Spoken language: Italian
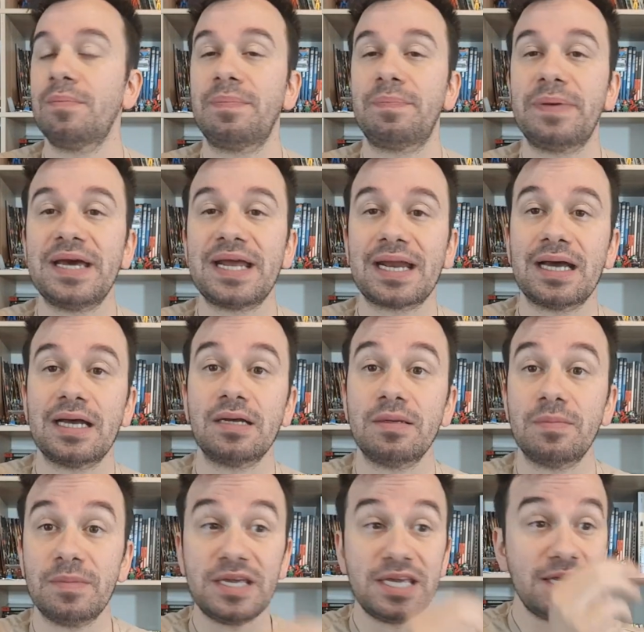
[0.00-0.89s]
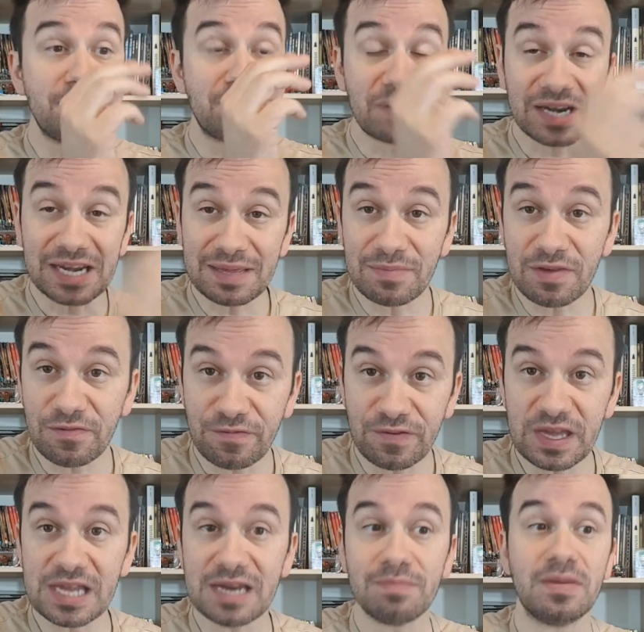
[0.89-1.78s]
per i primi
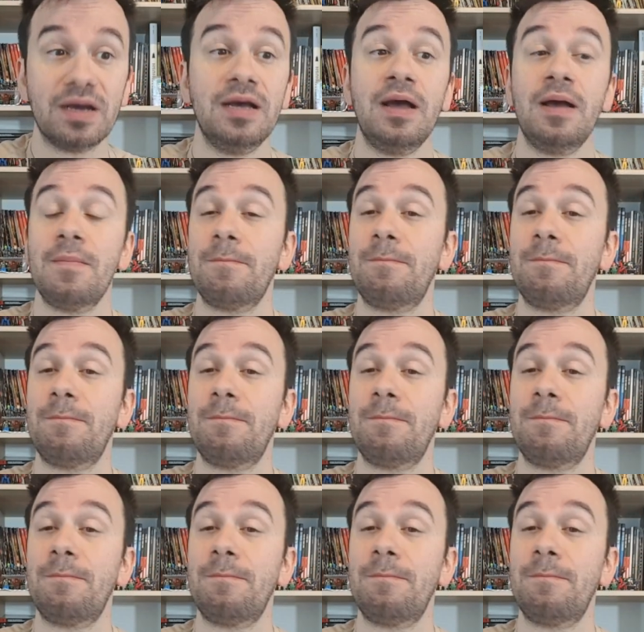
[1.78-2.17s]
film,